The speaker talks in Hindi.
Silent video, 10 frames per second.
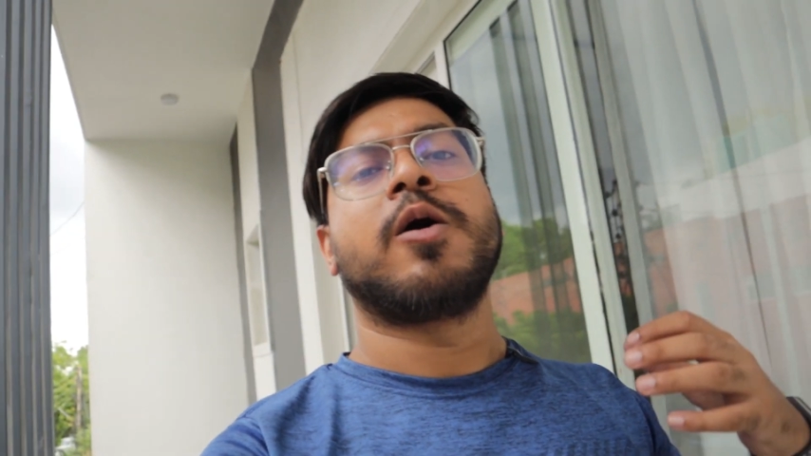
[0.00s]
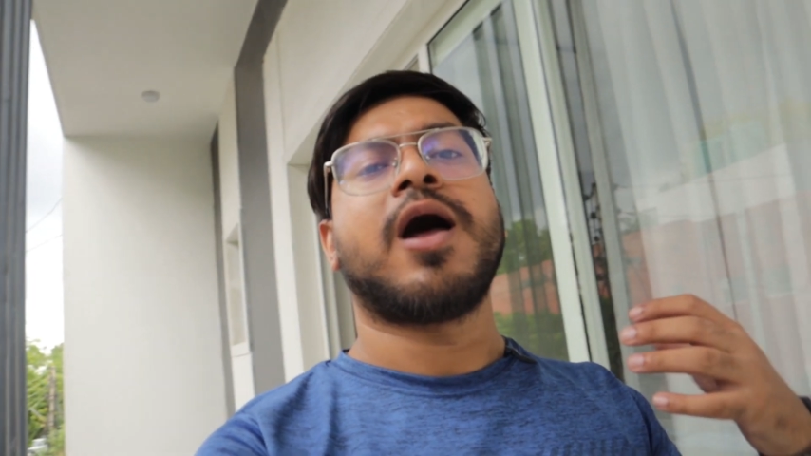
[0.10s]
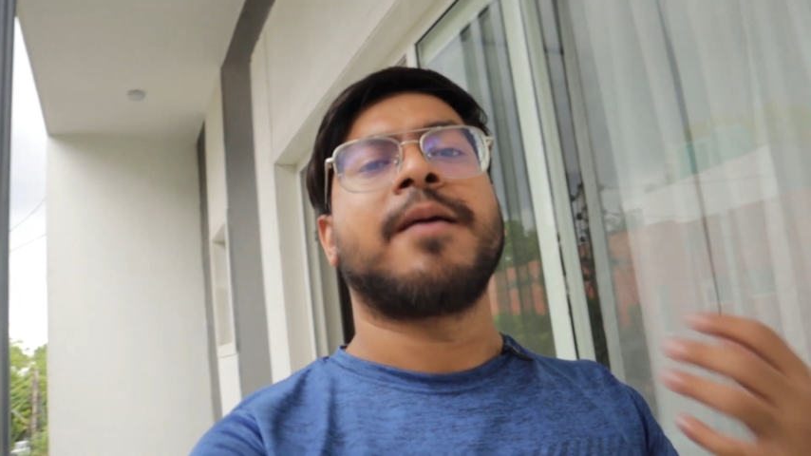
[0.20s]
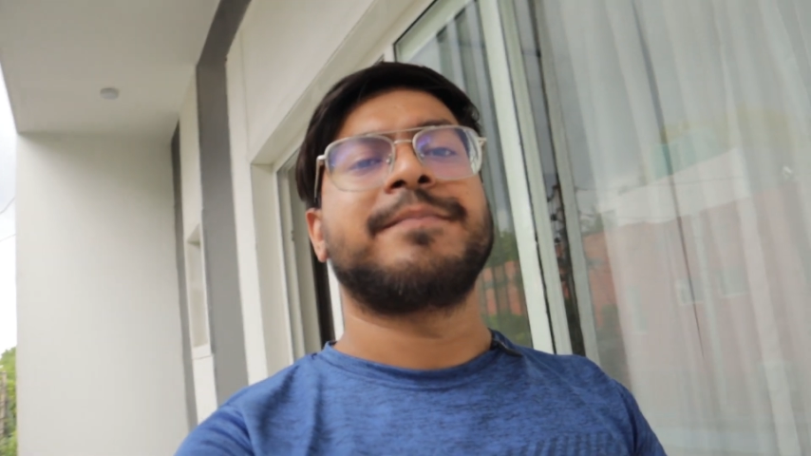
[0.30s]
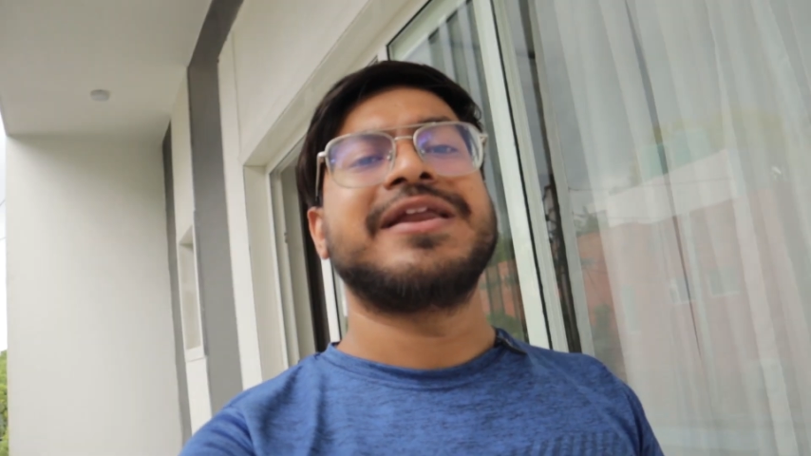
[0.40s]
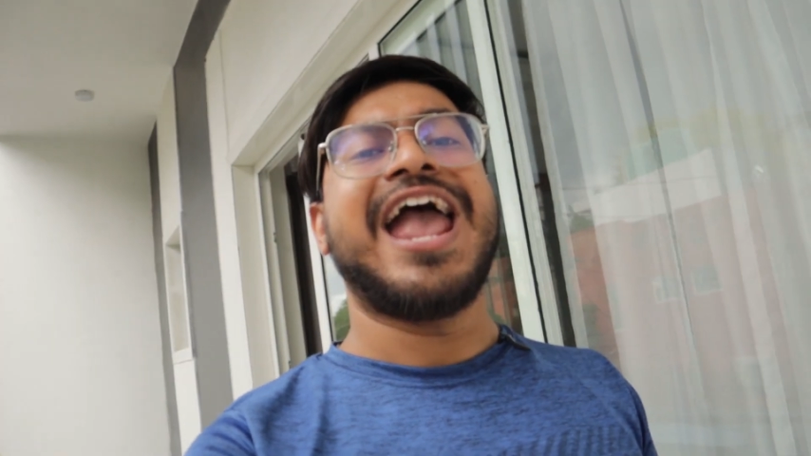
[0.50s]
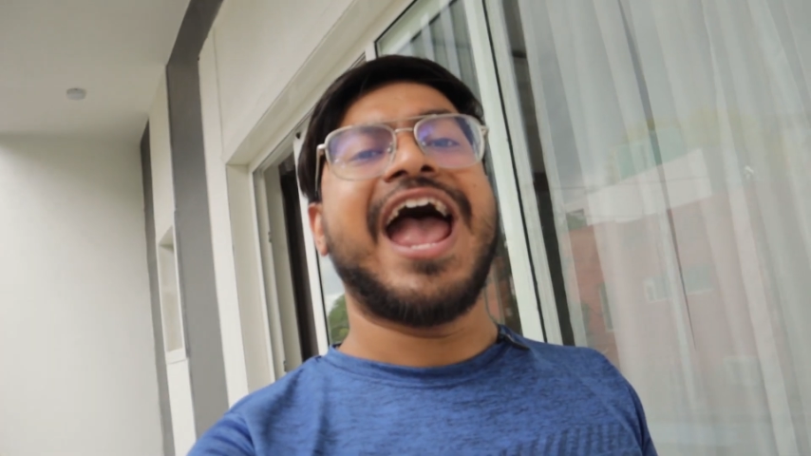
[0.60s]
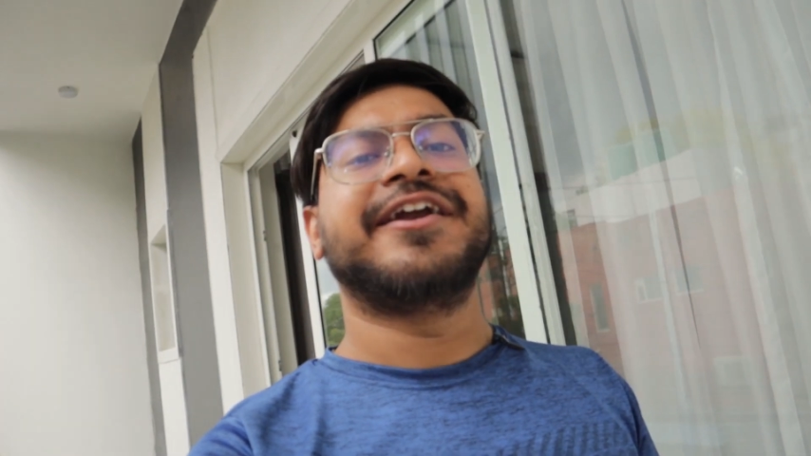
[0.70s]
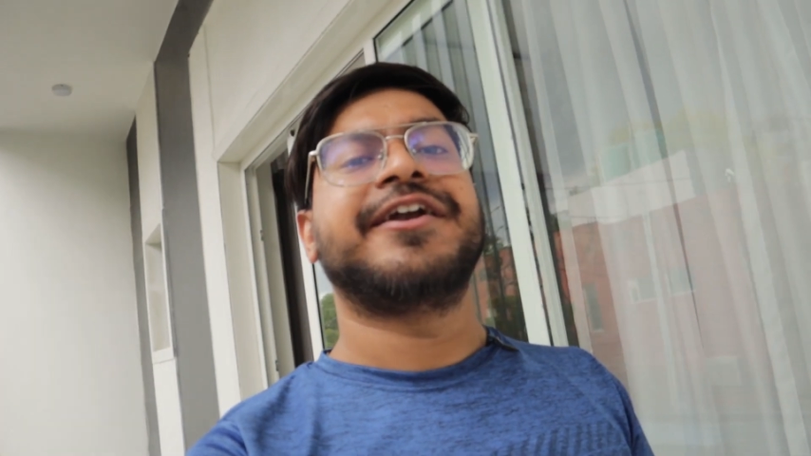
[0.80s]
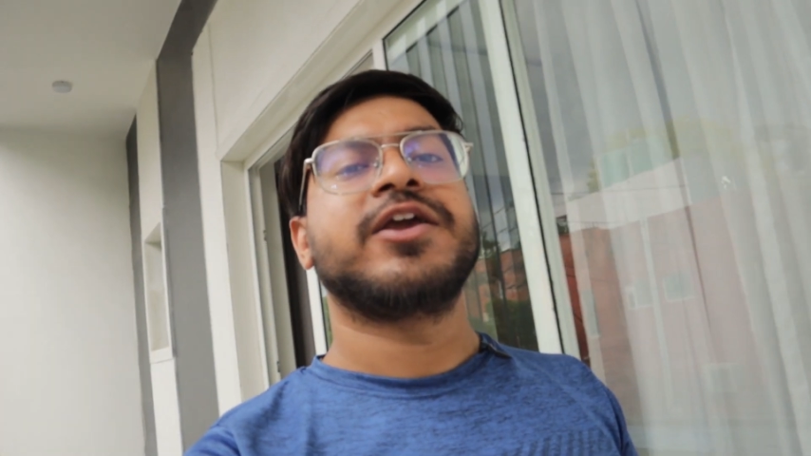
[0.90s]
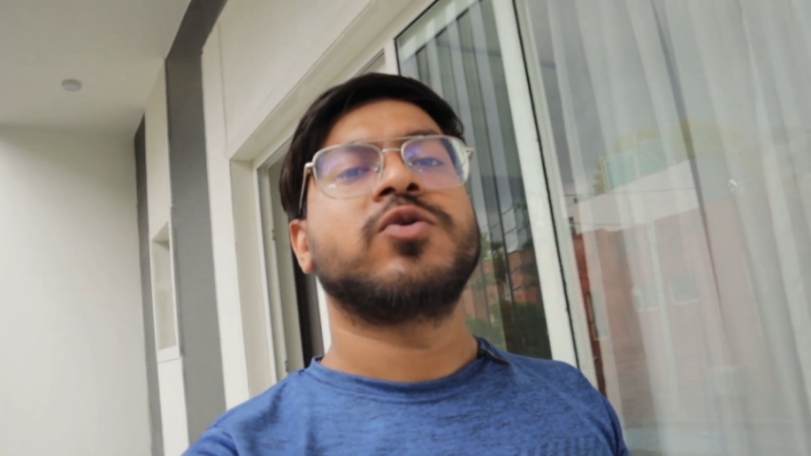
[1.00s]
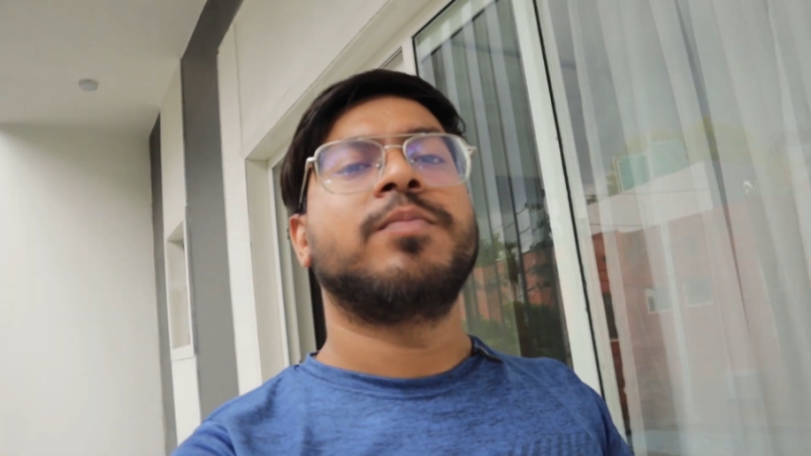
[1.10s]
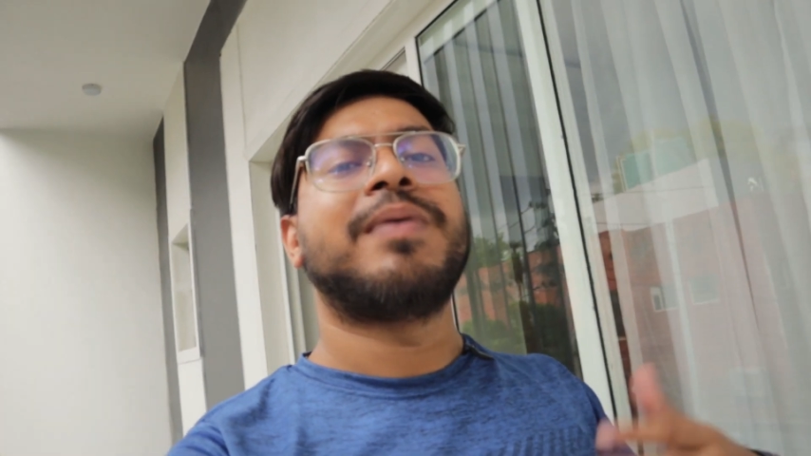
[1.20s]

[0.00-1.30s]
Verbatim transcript: और अपनी एडिटिंग को